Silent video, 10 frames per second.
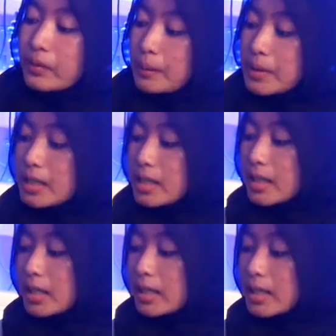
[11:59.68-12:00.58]
tapi dia
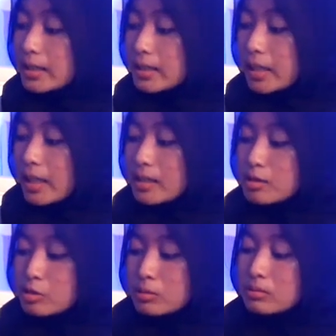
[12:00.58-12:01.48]
nggak kelihatan kayak
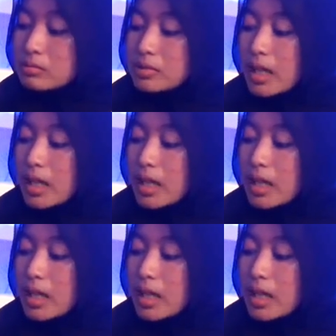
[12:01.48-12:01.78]
ngezoom